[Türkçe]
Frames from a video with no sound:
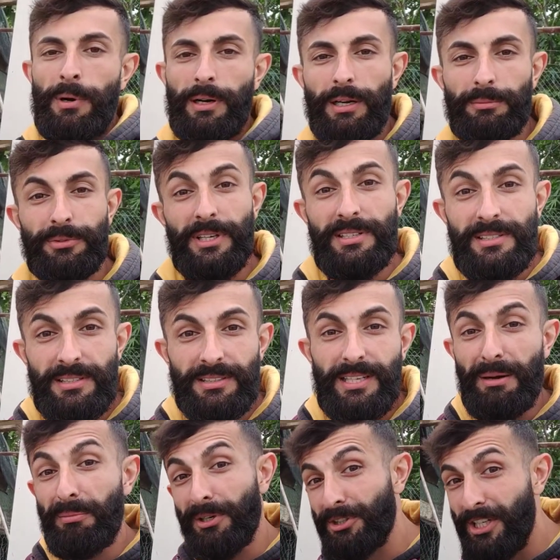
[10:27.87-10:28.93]
Bakalım
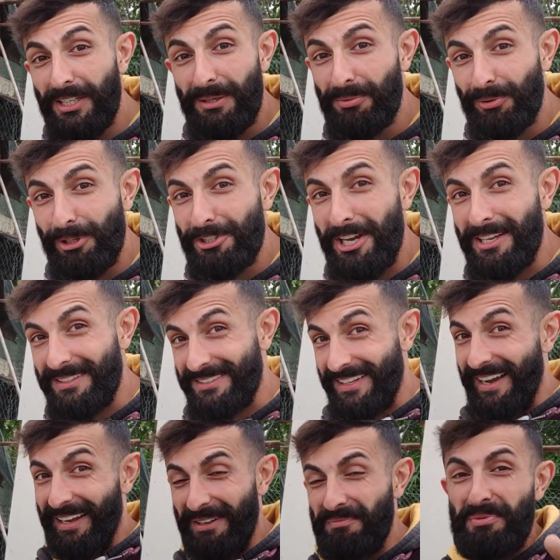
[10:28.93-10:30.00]
gezdirirken başka ne bulacağız
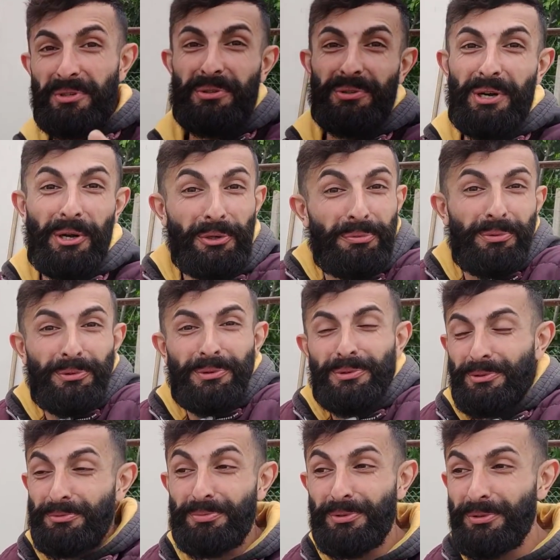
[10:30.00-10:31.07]
yani. Bir gün arı
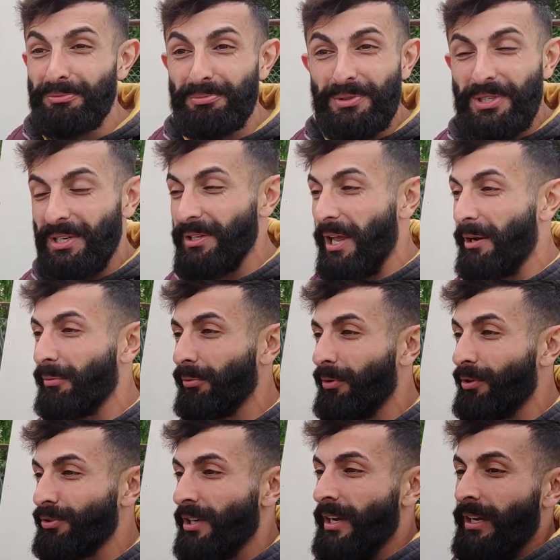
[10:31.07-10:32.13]
buluyoruz, bir gün bir şeyler
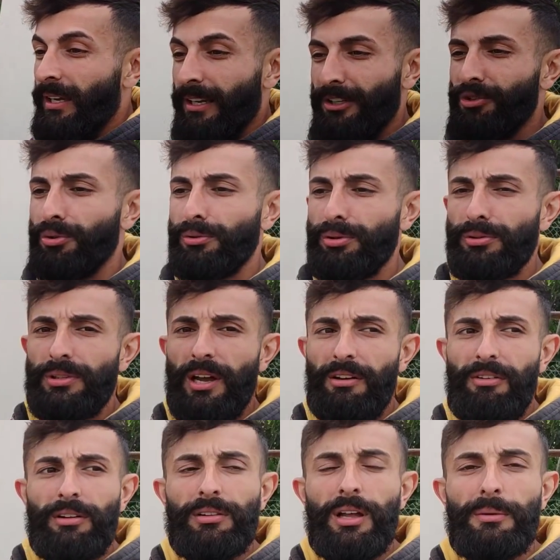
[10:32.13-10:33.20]
buluyoruz. E, şükür
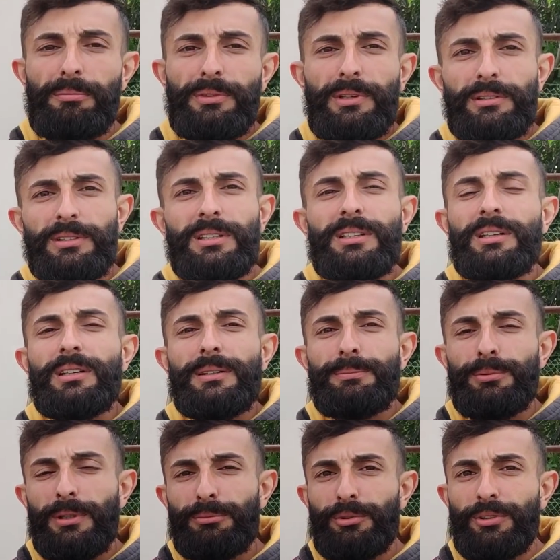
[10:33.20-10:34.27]
ya. Vallahi millet ara ara
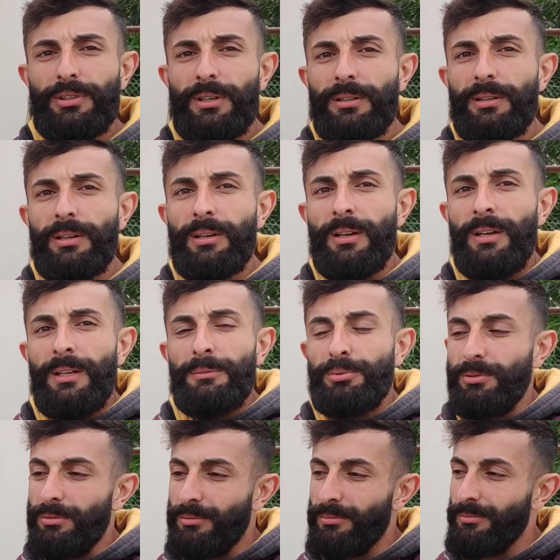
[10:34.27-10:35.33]
bulamıyor yani.
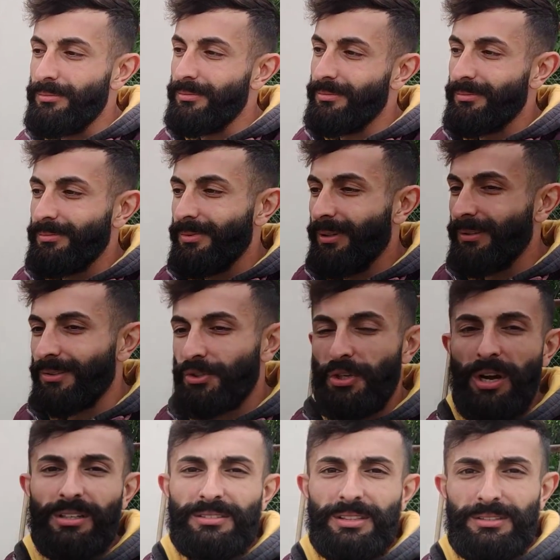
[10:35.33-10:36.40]
yani
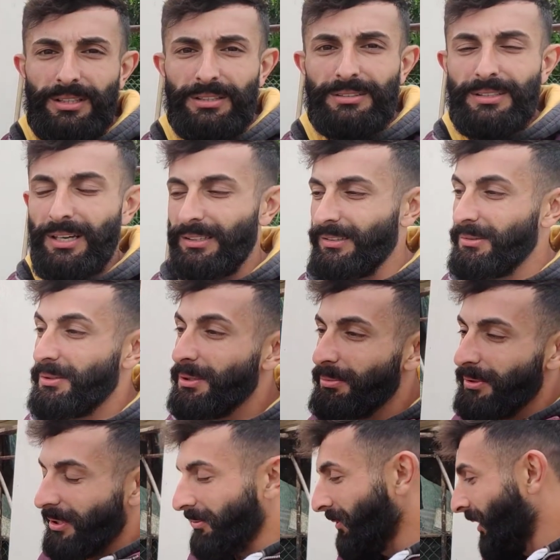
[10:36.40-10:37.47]
şansa denk geldi
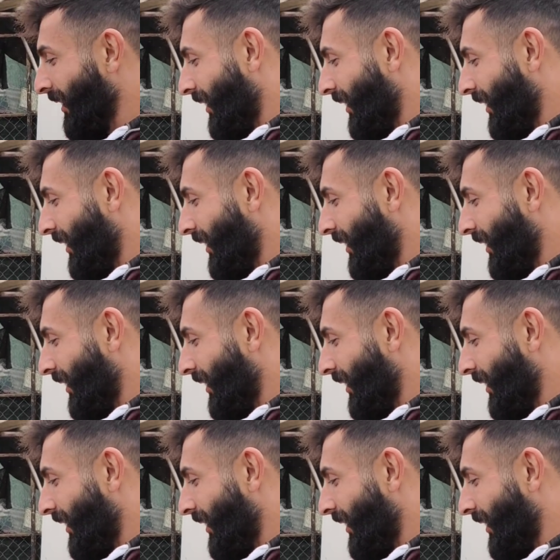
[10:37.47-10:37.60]
ne bileyim.